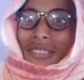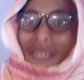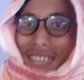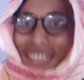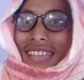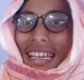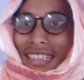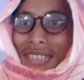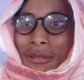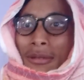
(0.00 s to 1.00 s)
तुझे
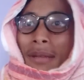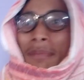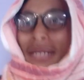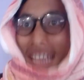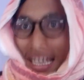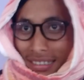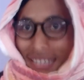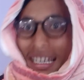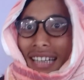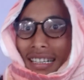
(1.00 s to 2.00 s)
चाहिए वो भी पचास
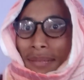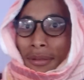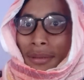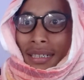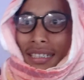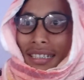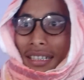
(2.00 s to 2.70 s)
हज़ार का मोबाइल